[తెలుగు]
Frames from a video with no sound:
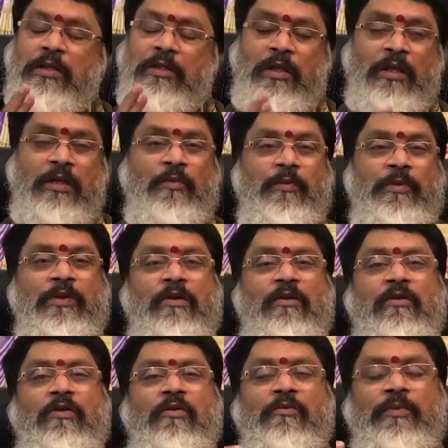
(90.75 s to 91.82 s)
తర్వాత
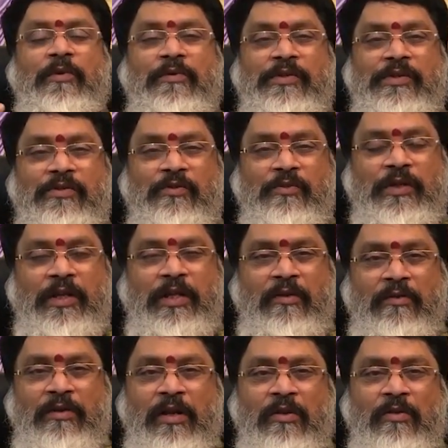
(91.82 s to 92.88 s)
మిథునంలో ప్రవేశించి ఉండే
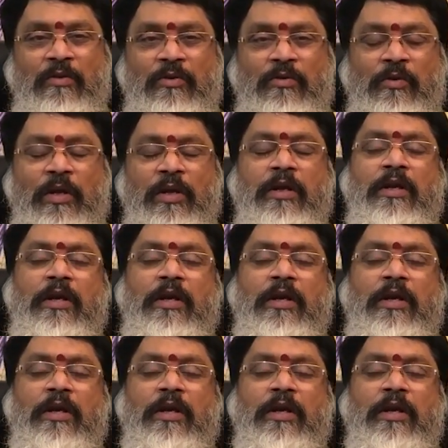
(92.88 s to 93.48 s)
ఇరవై నాలుగు రోజులు కూడా